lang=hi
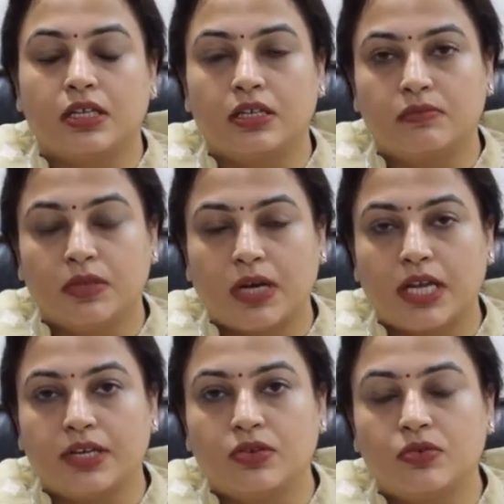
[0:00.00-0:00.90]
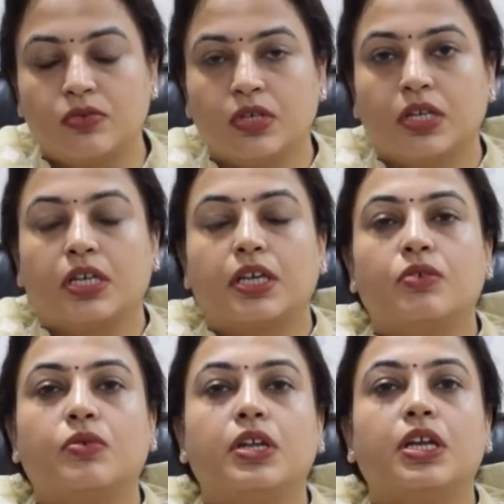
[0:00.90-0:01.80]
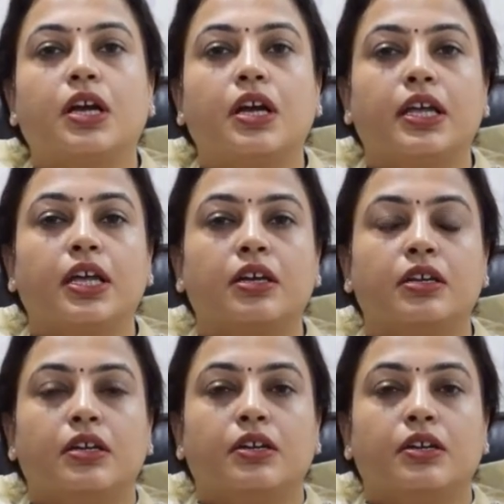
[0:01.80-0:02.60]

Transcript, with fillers: इन बीमारियों के होने का एक